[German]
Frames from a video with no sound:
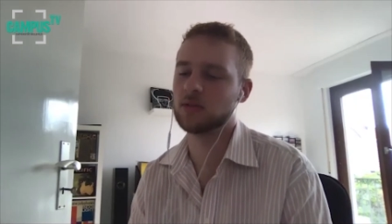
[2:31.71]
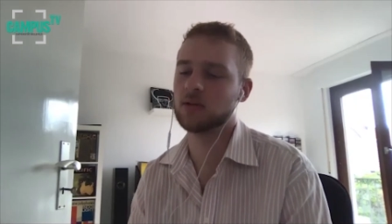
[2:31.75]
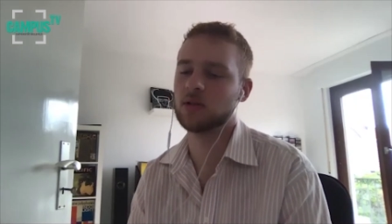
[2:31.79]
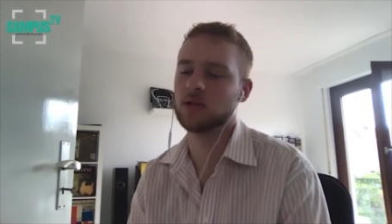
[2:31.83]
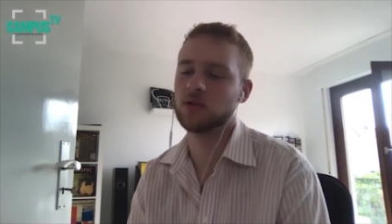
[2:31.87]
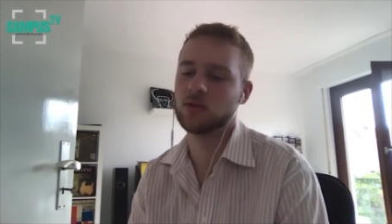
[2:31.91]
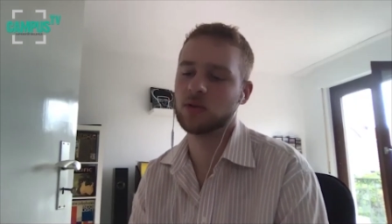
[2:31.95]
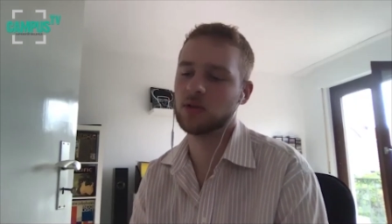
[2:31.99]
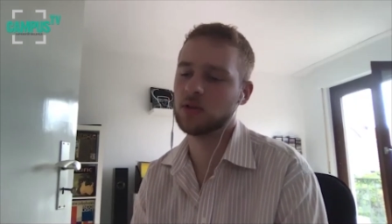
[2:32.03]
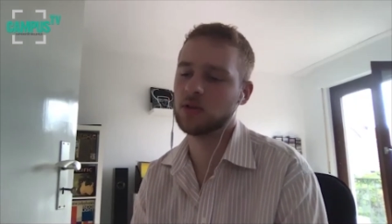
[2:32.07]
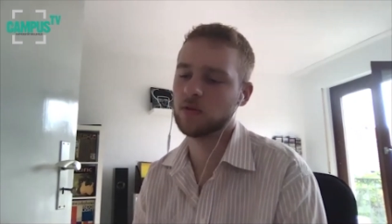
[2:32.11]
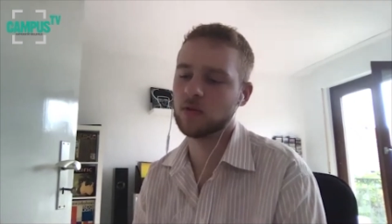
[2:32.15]

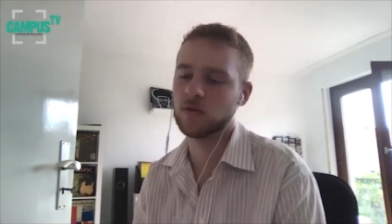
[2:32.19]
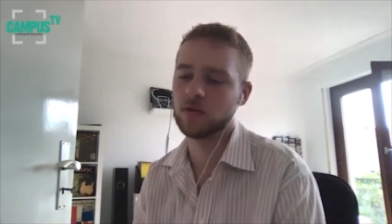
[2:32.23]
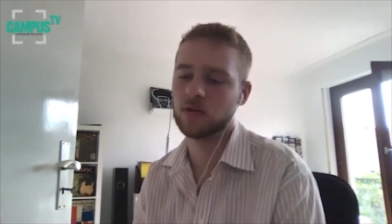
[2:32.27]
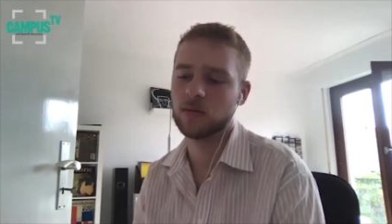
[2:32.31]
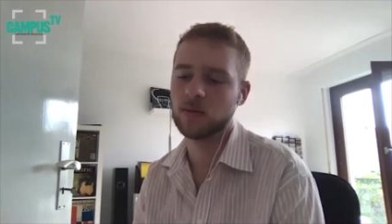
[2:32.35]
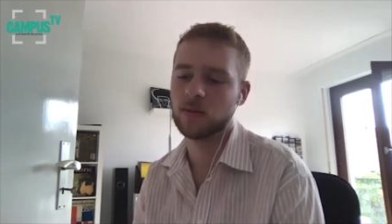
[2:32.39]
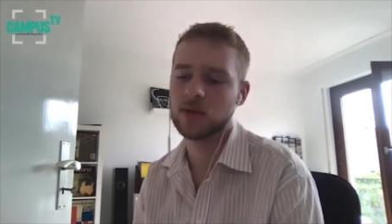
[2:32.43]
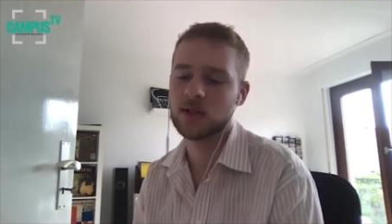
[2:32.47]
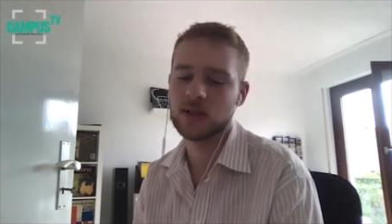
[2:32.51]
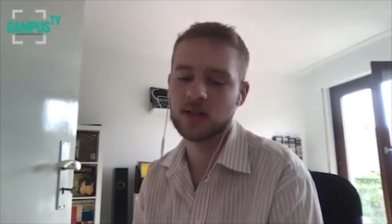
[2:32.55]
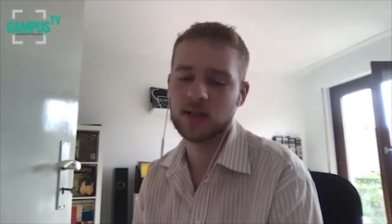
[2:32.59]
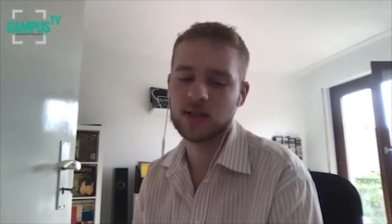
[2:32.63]
natürlich, wir
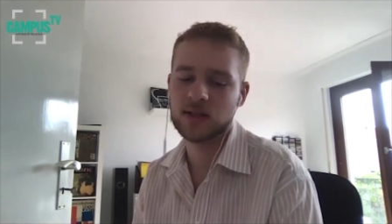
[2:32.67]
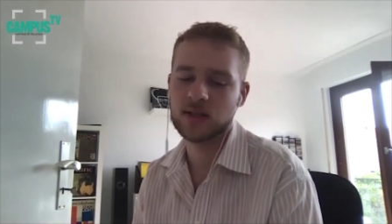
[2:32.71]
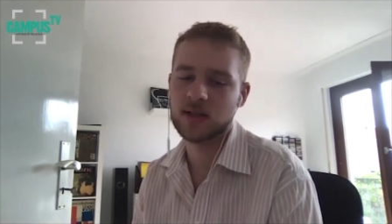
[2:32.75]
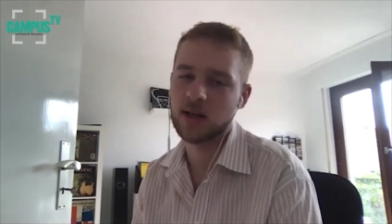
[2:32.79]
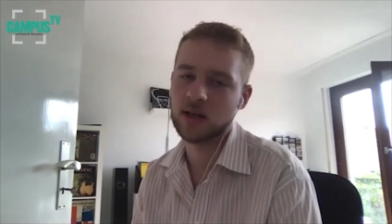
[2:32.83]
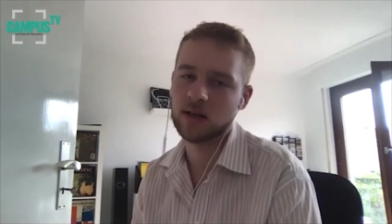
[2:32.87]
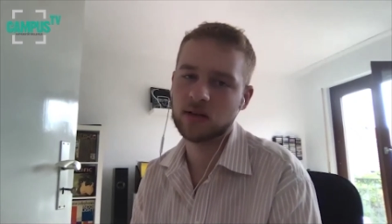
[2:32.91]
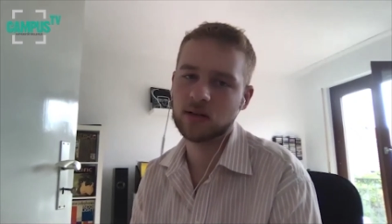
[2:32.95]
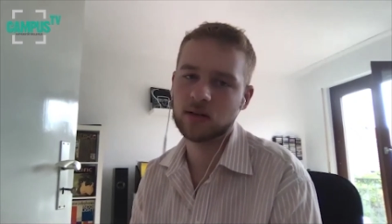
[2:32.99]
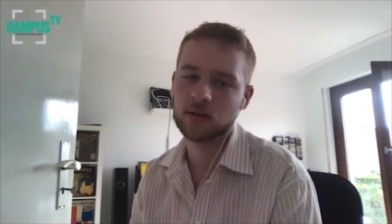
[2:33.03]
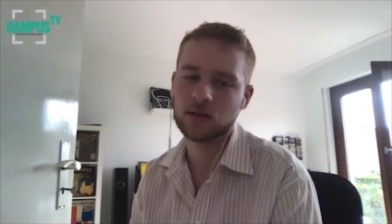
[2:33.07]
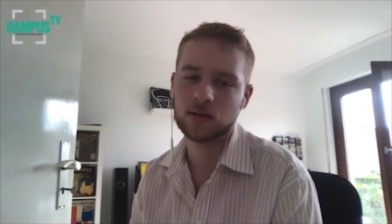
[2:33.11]
vermissen das
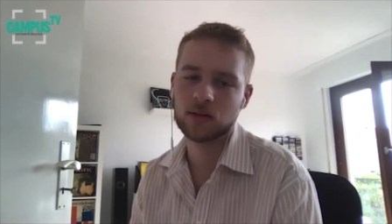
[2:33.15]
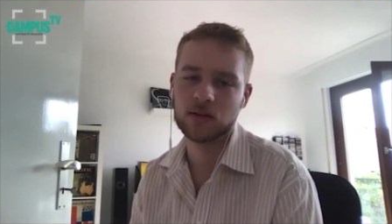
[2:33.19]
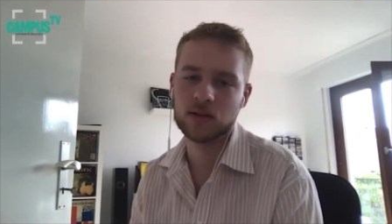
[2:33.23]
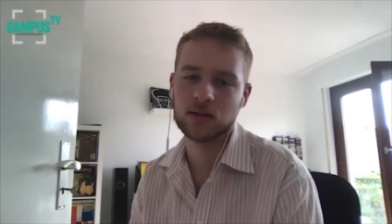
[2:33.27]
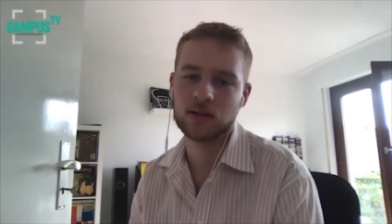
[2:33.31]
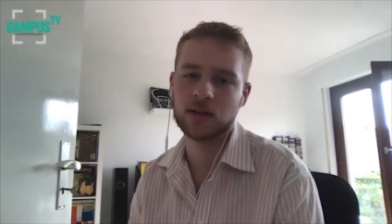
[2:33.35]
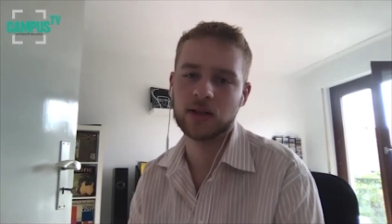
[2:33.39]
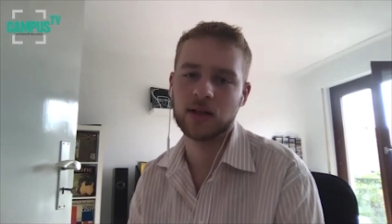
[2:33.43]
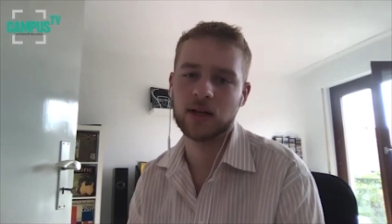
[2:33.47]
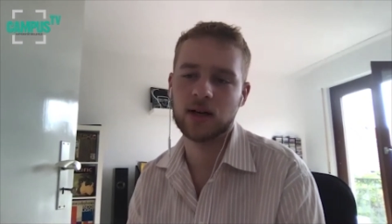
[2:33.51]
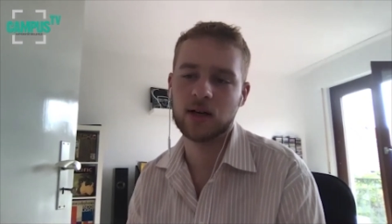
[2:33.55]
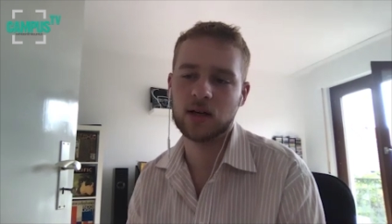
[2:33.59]
alle,
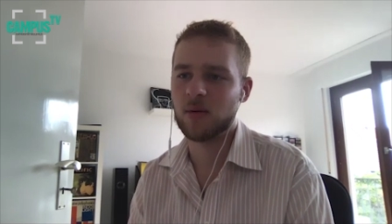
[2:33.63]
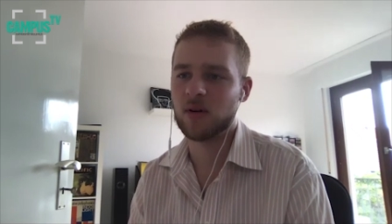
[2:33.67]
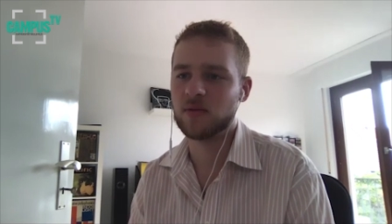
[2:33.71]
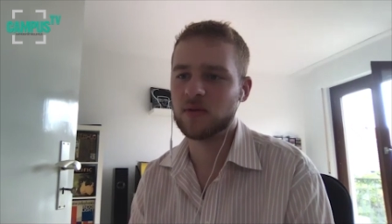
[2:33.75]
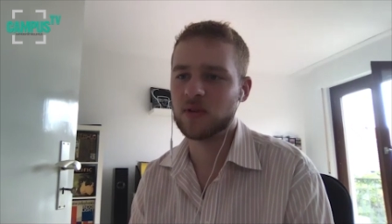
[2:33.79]
ist klar.